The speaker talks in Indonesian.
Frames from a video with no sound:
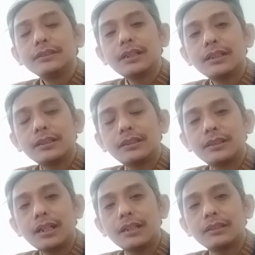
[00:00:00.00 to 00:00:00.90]
Yang
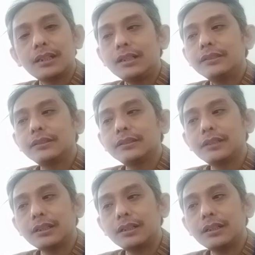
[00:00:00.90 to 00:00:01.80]
ketiga adalah
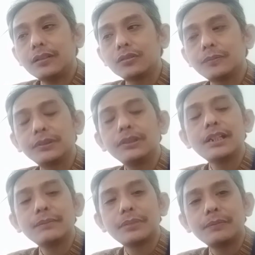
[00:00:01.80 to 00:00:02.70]
sejarah korupsi
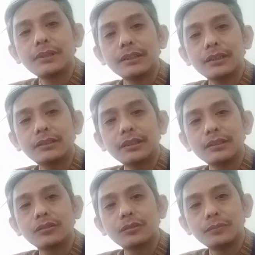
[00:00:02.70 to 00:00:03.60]
dan
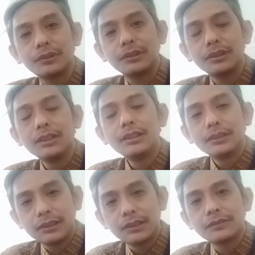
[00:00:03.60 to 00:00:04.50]
pemberantasan korupsi
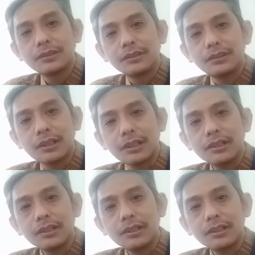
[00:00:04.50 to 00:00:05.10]
di Indonesia.